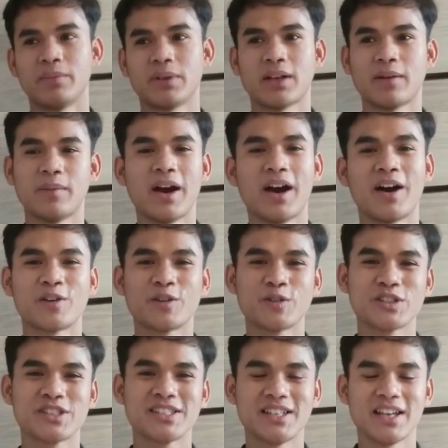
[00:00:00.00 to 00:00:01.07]
pertama harus
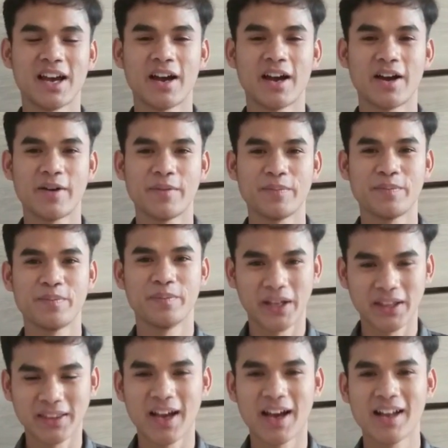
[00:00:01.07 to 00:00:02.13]
siap
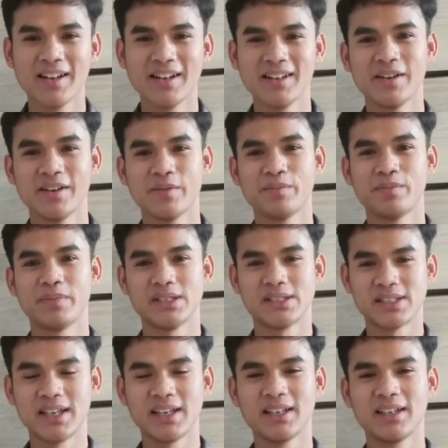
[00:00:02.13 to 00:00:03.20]
mental, fisik,